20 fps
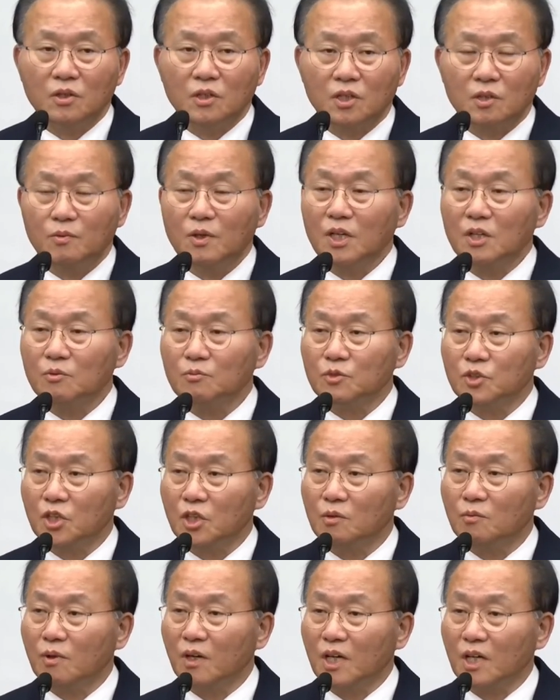그만큼
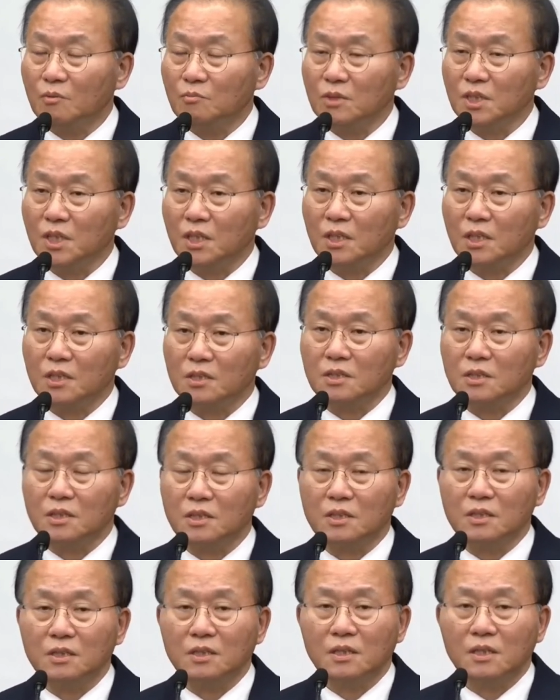절박합니다.
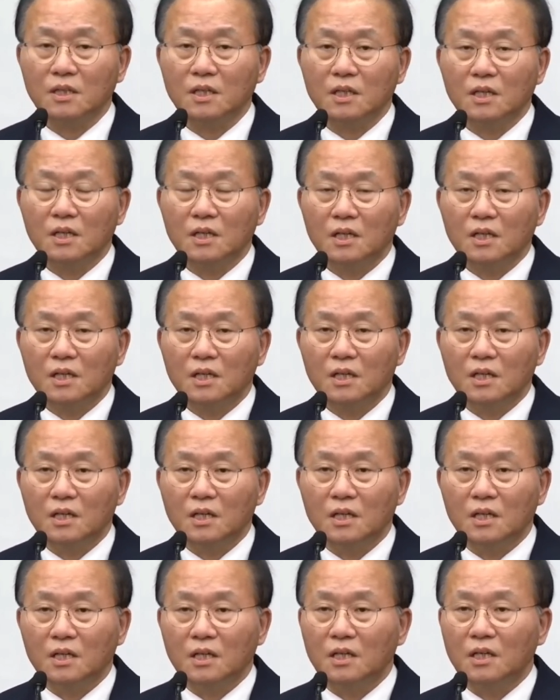그래서
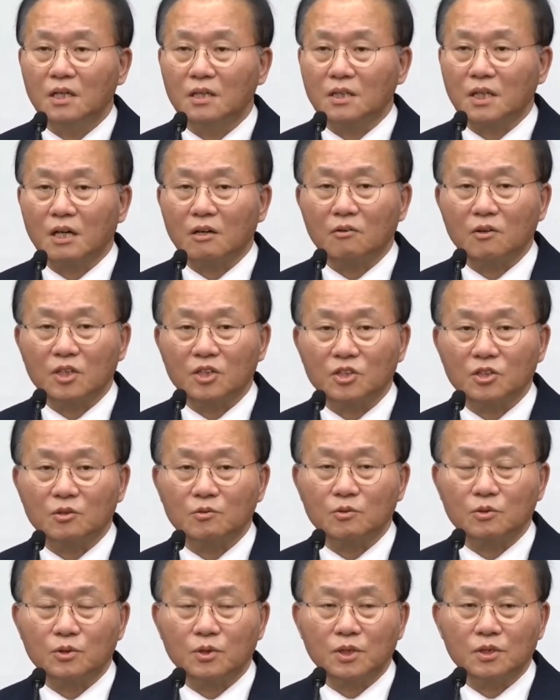어, 당과
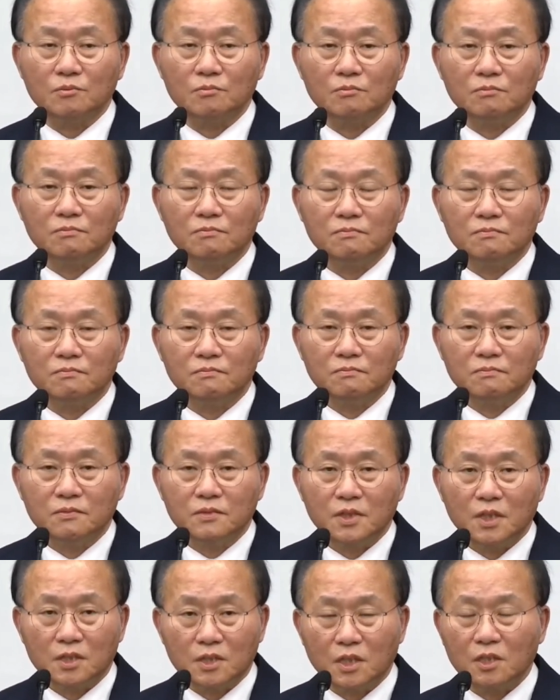정부는
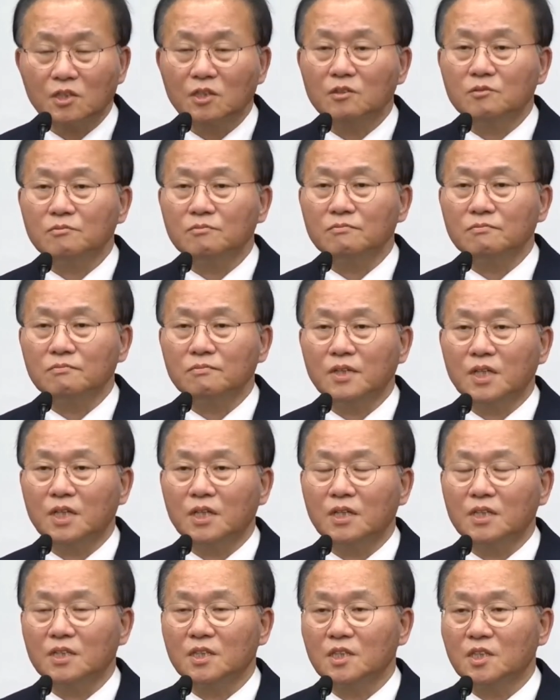어쨌든
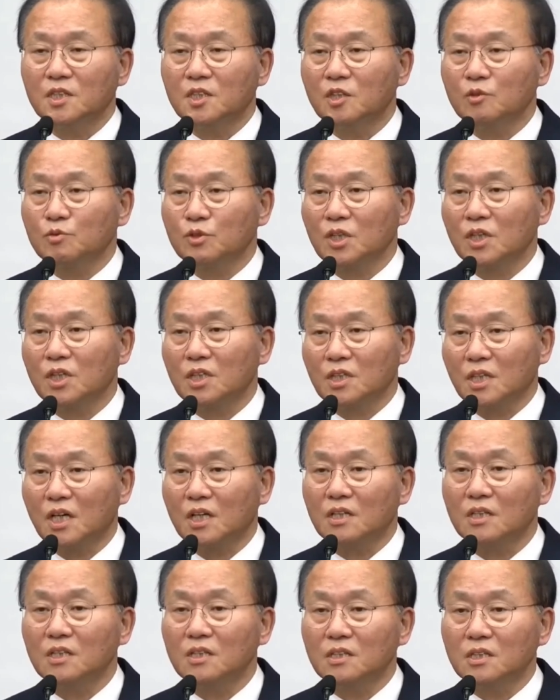뭐이 협상을
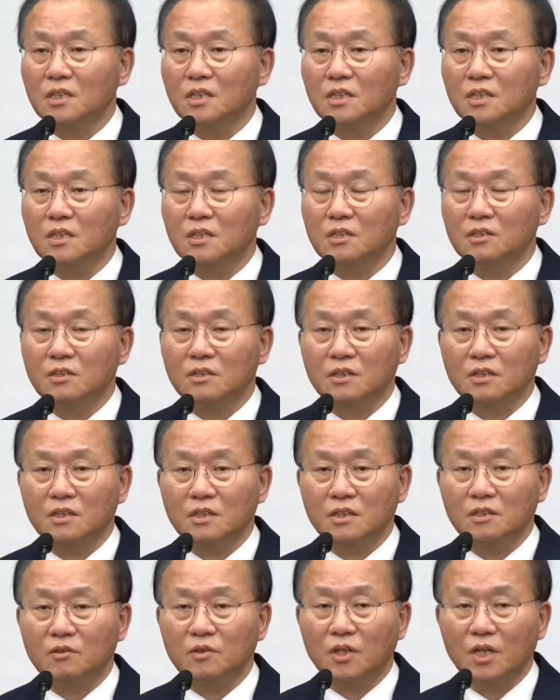타결시키기
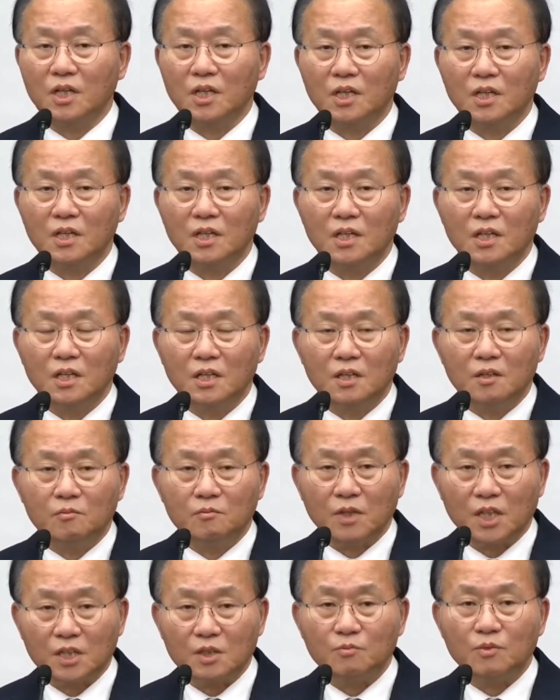위해
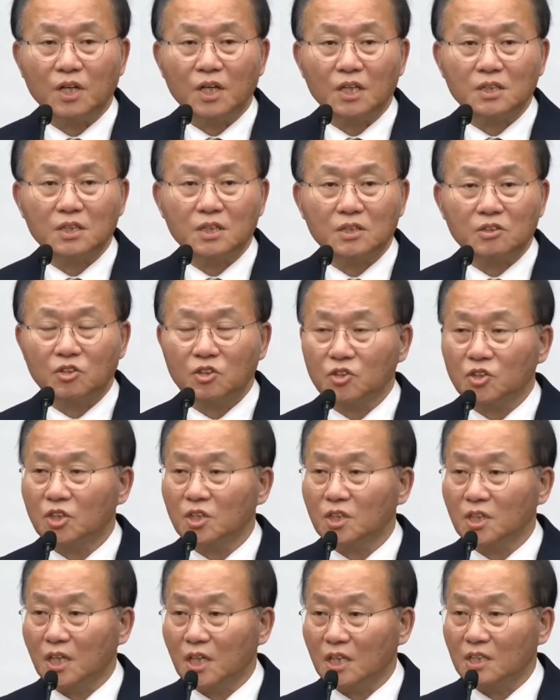마지막까지
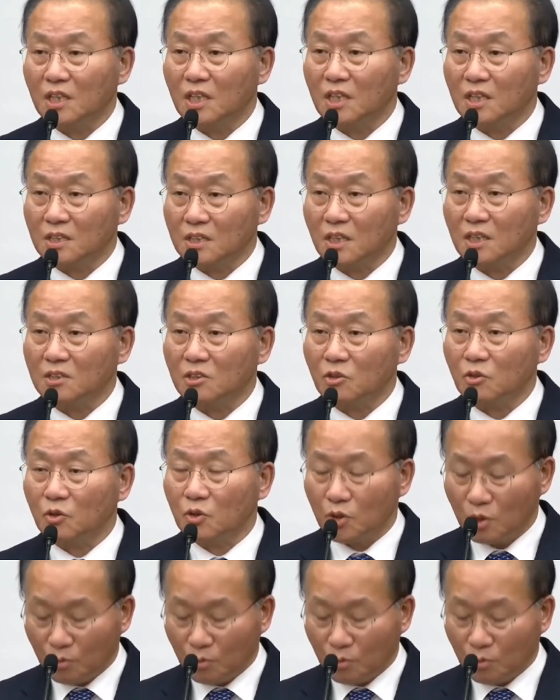최선을 다한다는 자세로